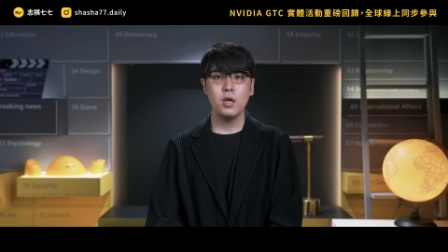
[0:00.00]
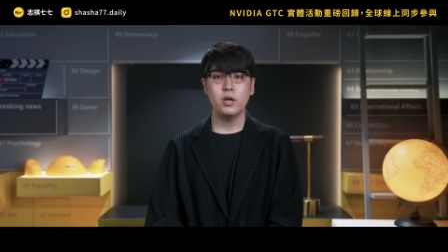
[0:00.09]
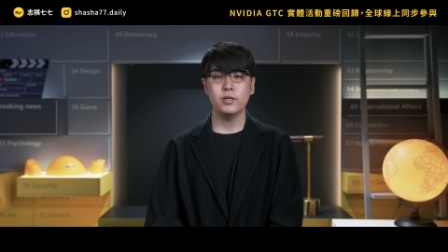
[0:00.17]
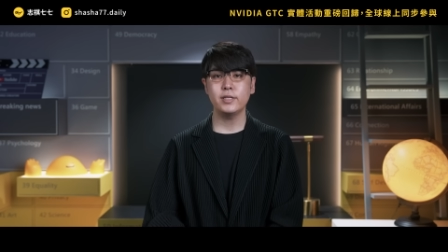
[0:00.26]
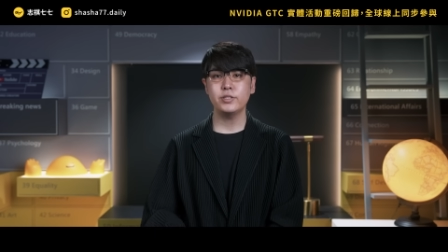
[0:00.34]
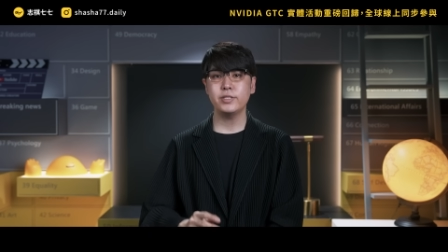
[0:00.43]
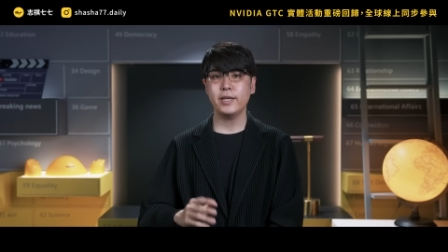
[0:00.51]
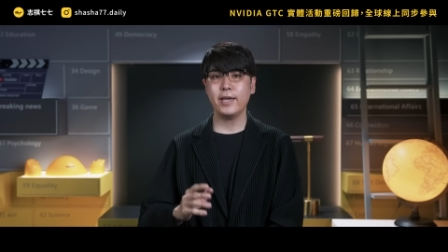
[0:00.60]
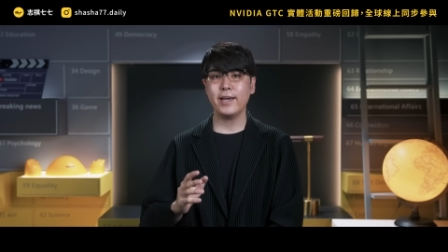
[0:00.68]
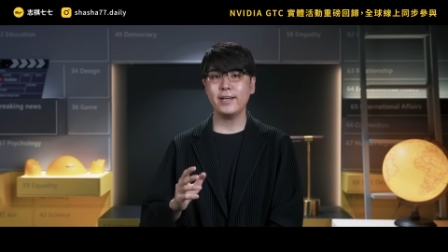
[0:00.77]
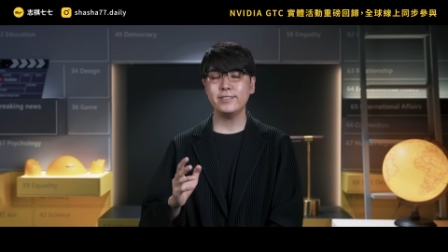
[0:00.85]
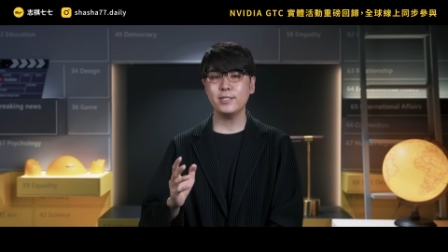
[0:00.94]
而在这些
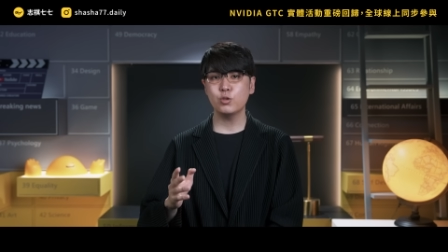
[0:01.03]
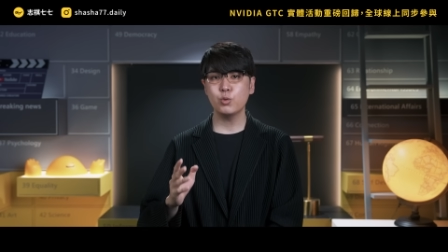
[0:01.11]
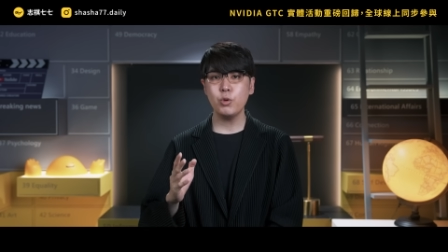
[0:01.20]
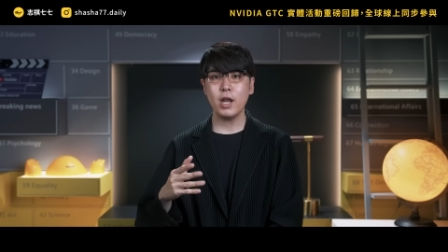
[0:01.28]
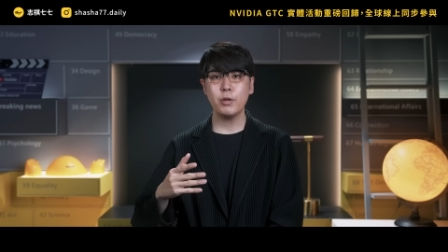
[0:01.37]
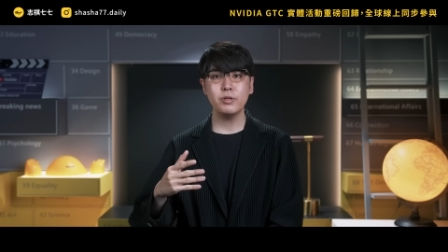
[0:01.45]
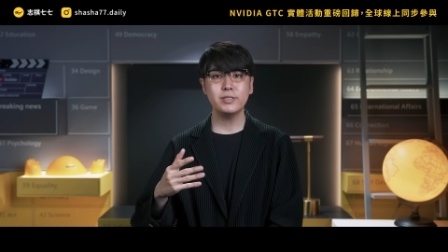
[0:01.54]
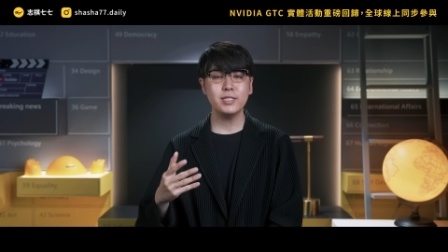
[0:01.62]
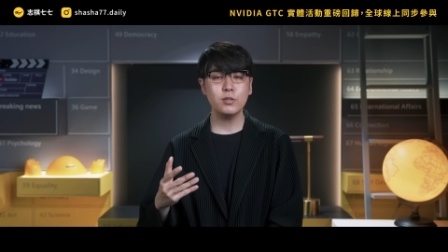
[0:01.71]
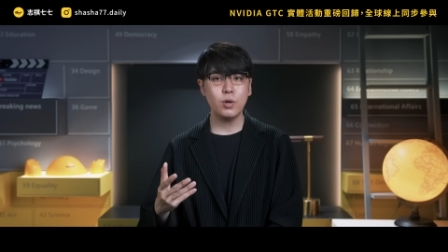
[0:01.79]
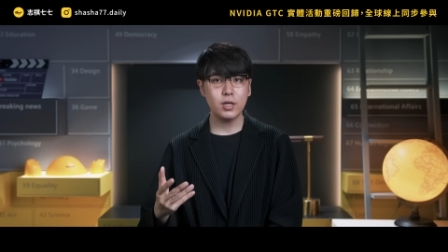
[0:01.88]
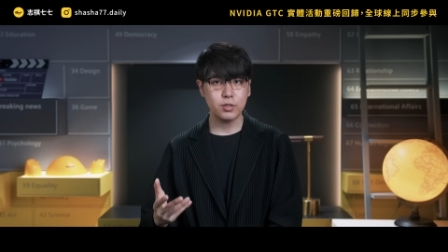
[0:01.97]
AI 技术越来越
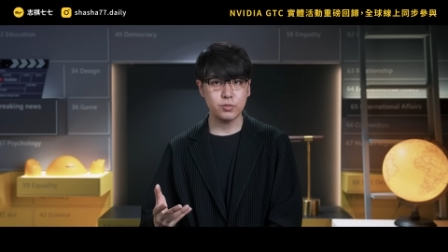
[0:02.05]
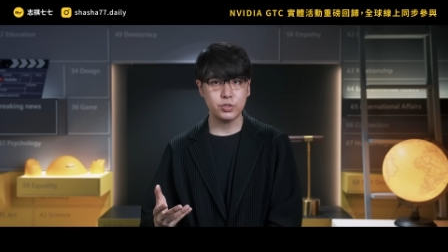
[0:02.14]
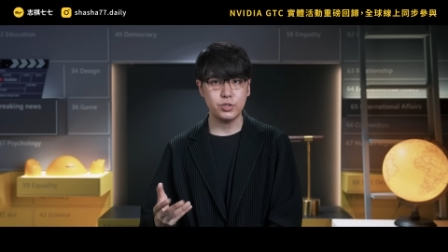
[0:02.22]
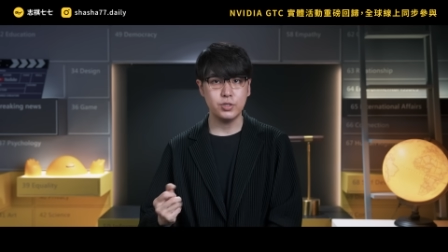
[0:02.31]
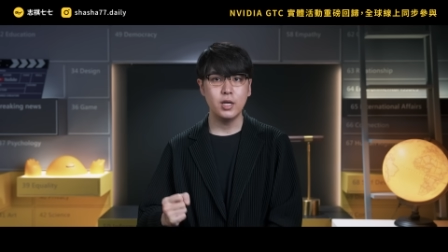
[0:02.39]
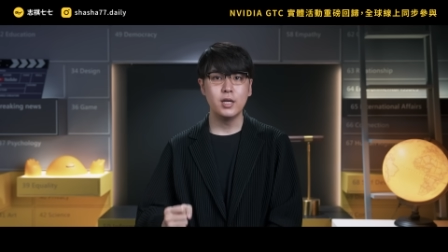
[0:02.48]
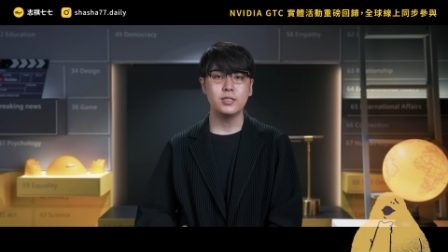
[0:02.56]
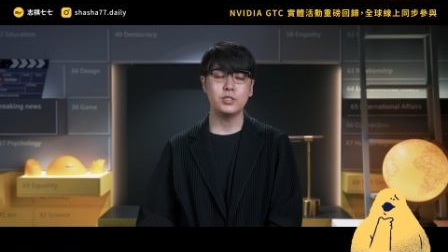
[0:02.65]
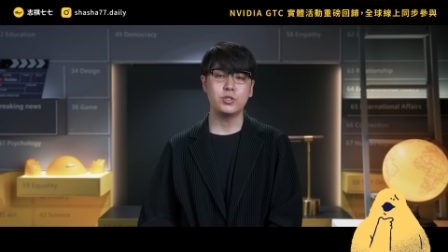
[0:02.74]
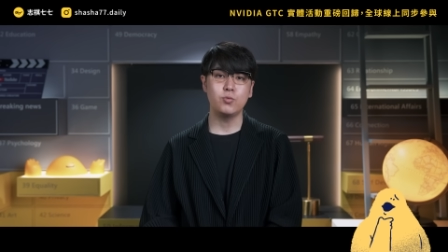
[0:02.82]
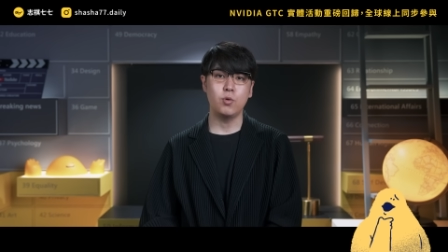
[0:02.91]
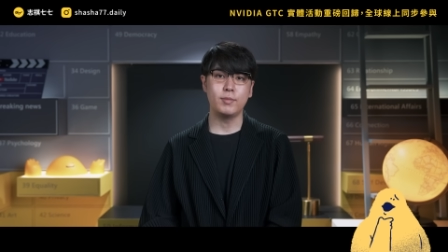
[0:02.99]
进化的同时，其
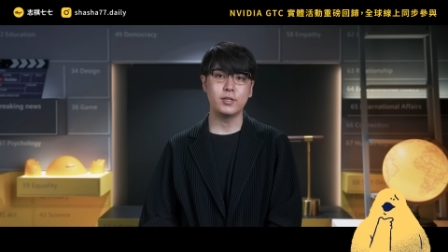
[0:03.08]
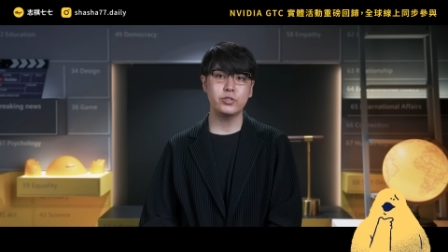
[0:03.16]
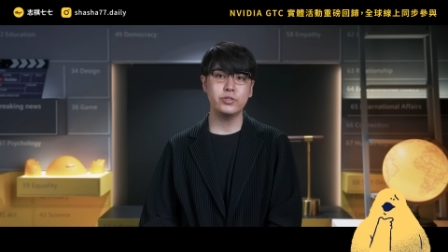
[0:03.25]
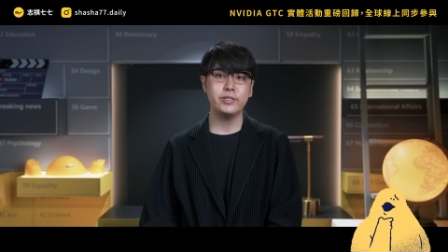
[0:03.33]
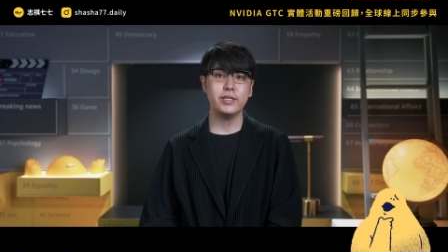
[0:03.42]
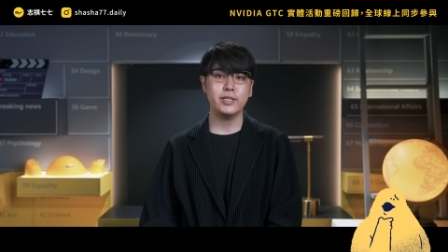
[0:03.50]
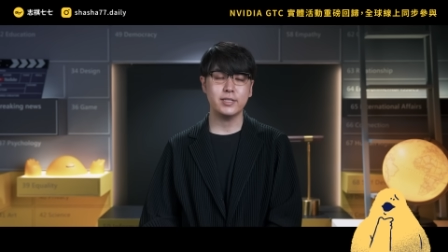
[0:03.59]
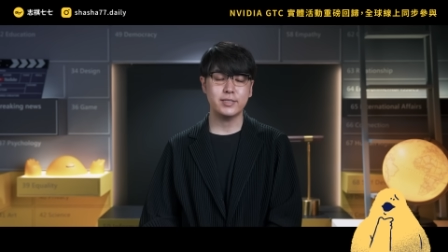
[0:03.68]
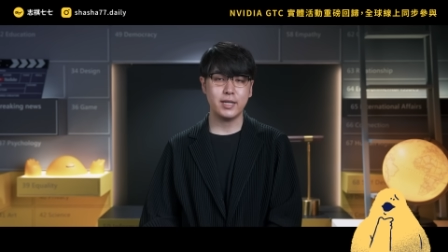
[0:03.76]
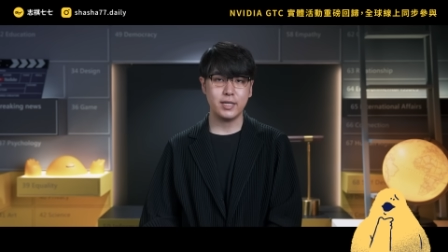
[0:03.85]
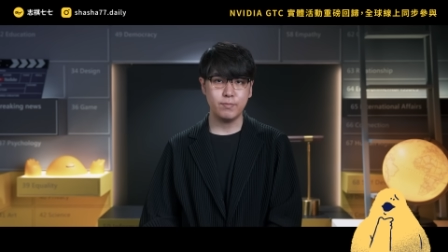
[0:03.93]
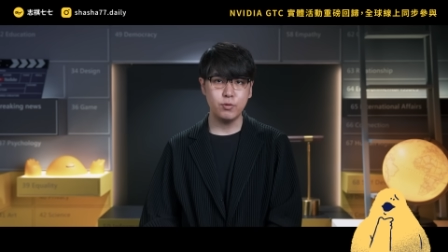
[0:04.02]
实我们的世界也
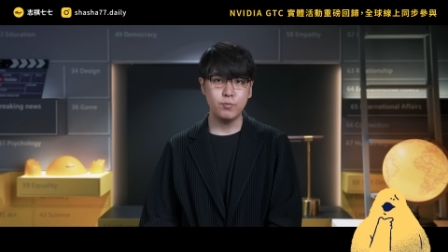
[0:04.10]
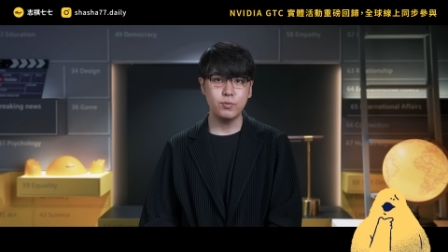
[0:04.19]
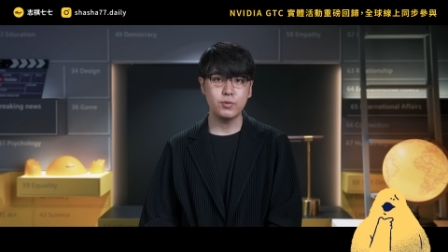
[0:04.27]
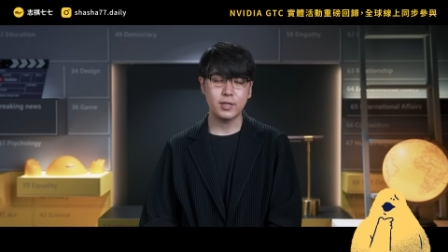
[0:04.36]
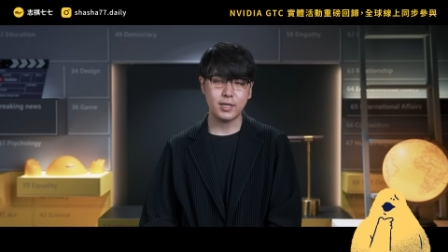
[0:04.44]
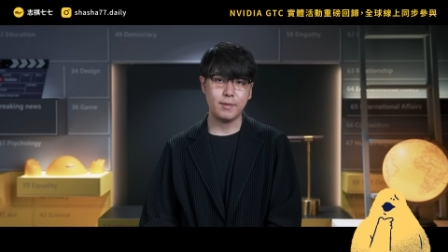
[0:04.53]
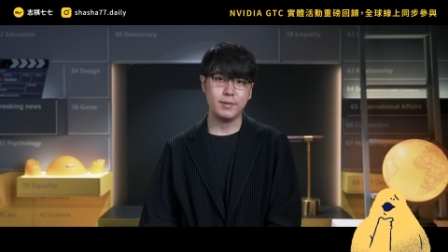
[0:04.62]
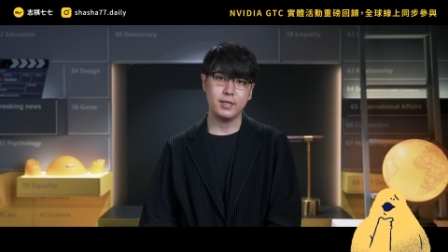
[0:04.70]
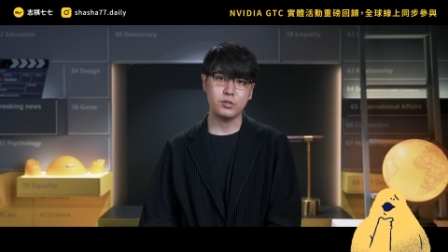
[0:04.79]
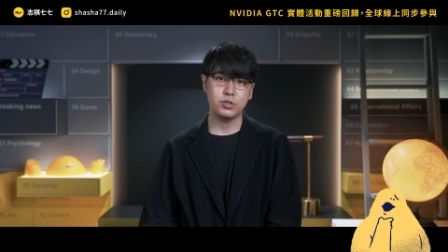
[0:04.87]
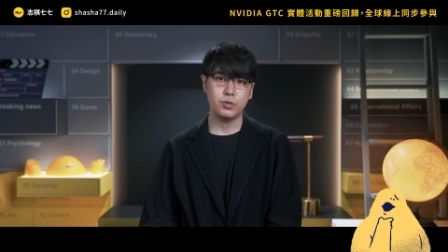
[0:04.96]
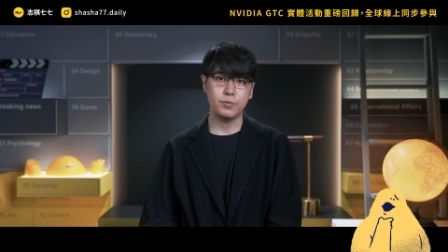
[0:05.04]
在一步步的改变
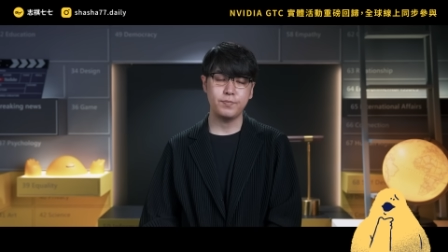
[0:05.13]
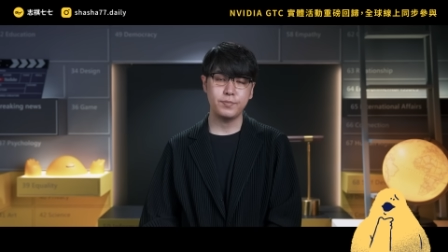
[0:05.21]
当中。